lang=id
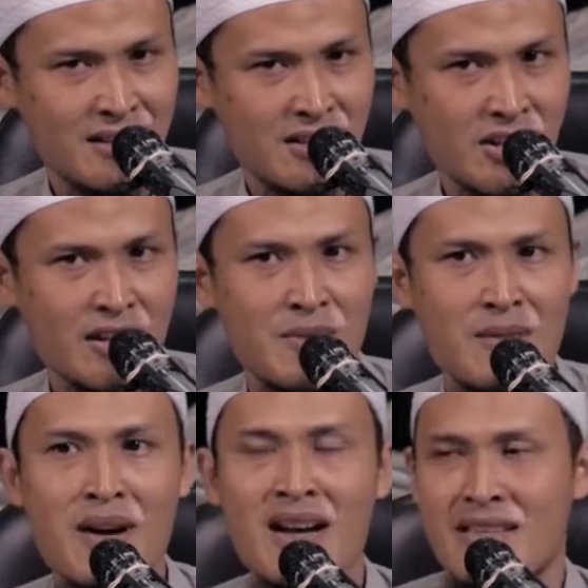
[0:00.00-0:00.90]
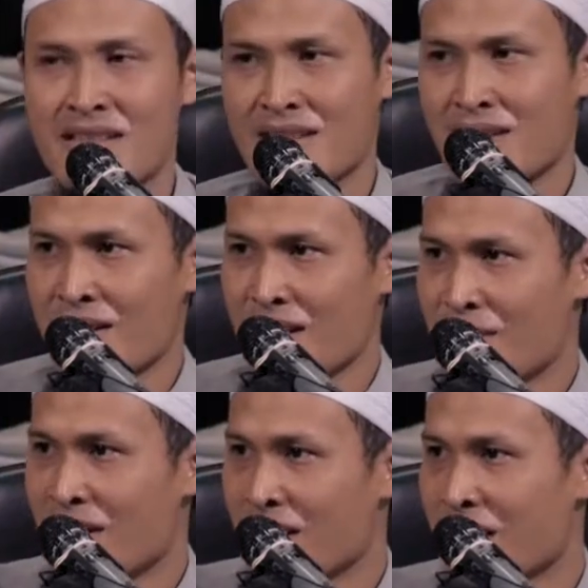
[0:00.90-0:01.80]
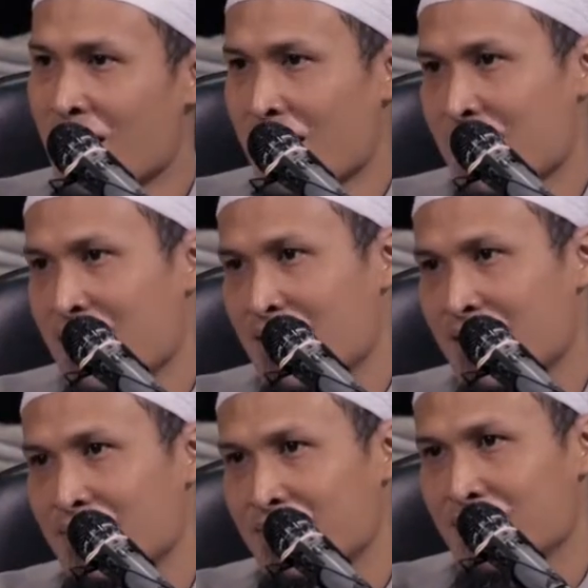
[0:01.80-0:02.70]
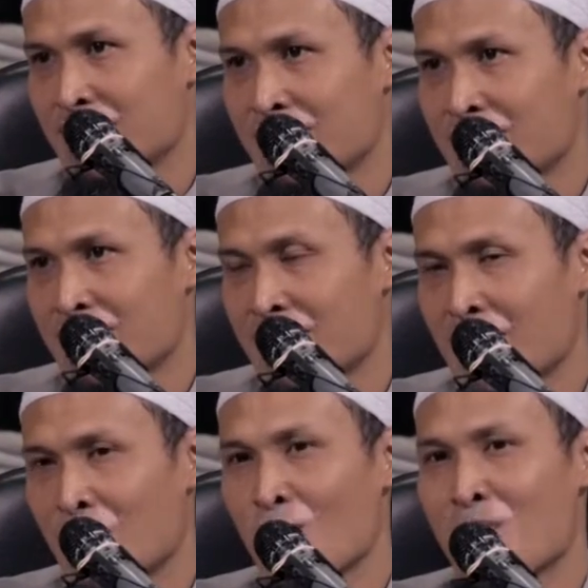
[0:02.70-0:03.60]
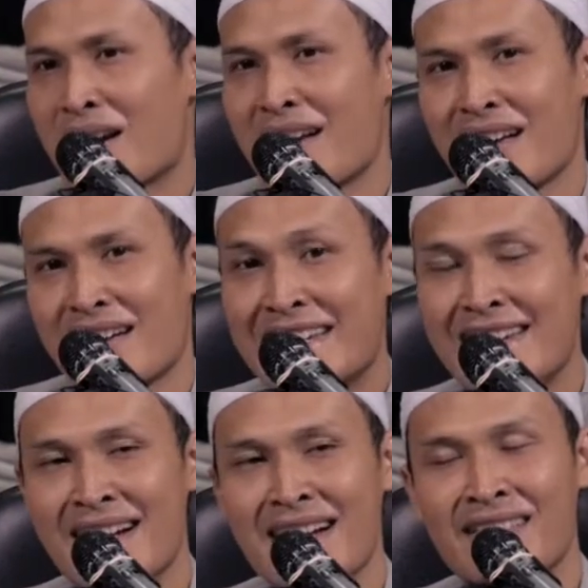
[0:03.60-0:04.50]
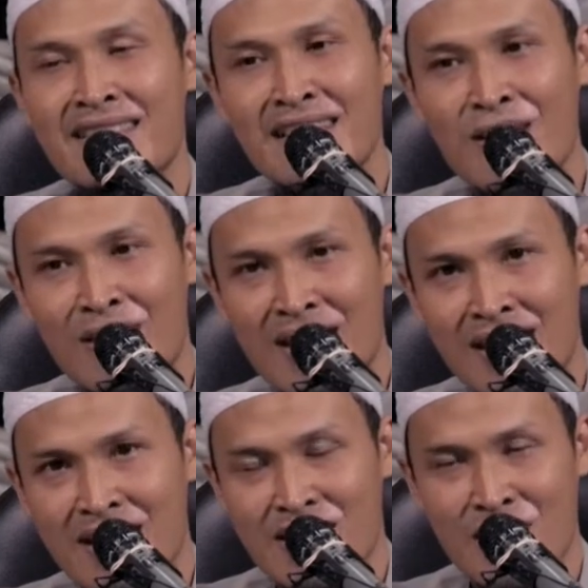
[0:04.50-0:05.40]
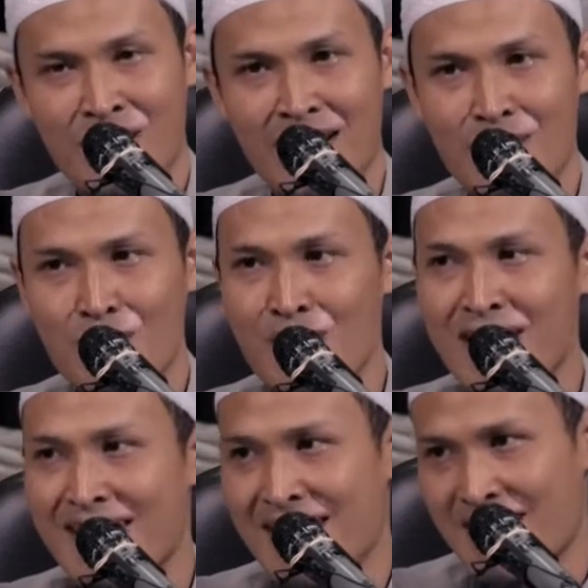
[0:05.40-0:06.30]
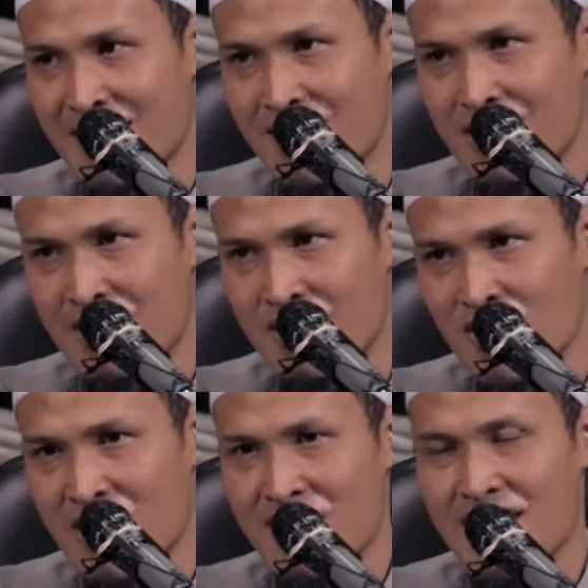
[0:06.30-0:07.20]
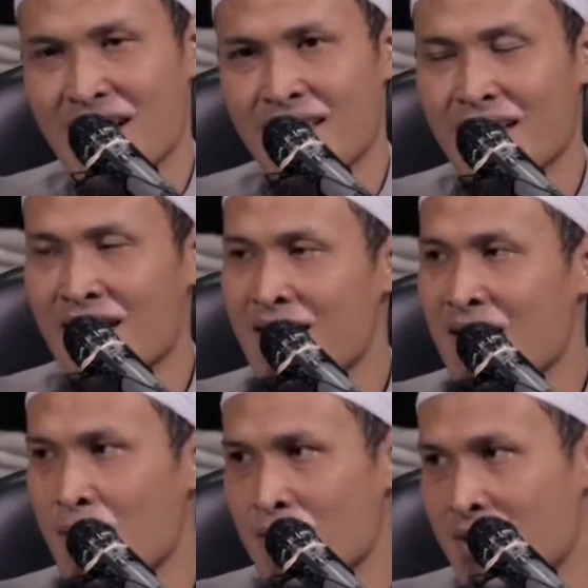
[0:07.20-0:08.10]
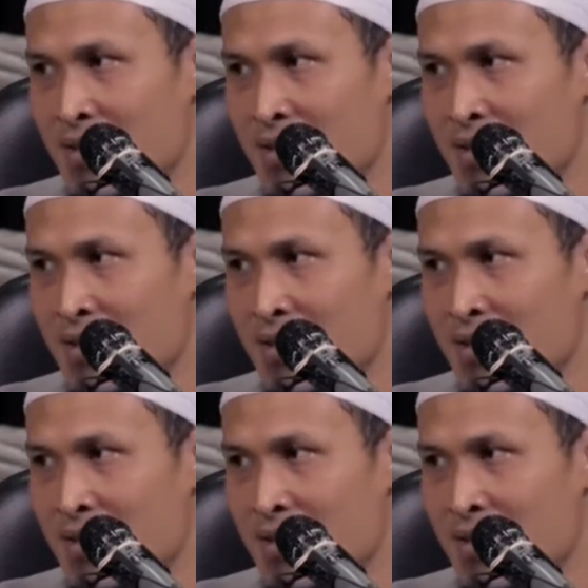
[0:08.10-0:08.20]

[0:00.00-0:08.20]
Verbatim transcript: Syekh bin Bas rahimahullah itu pernah didekati oleh seorang muridnya, Syekh Sa'ad Ad-Daud.